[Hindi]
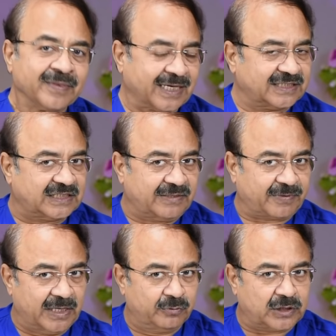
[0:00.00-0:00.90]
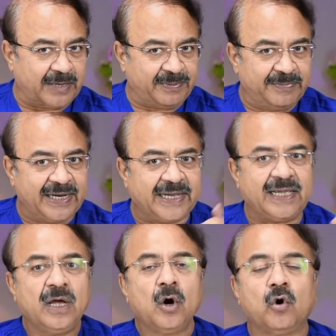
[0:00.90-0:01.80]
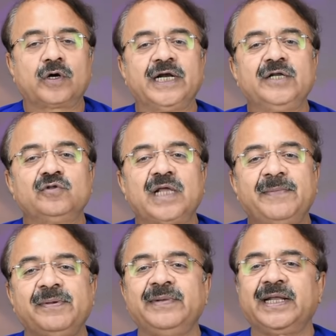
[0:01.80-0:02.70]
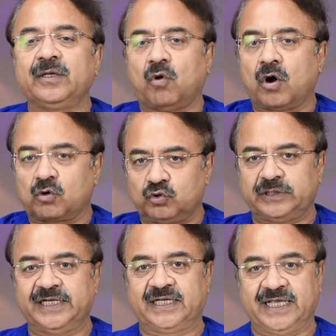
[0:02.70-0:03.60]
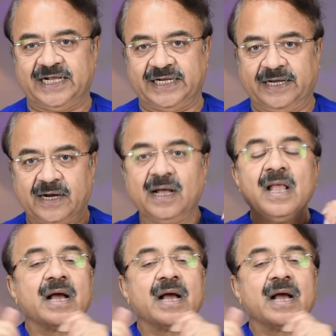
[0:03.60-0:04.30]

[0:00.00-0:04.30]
कि सिर्फ कीमोथेरेपी मिलेगी और रेडियोथेरेपी मिलेगी और कुछ नहीं किया जाएगा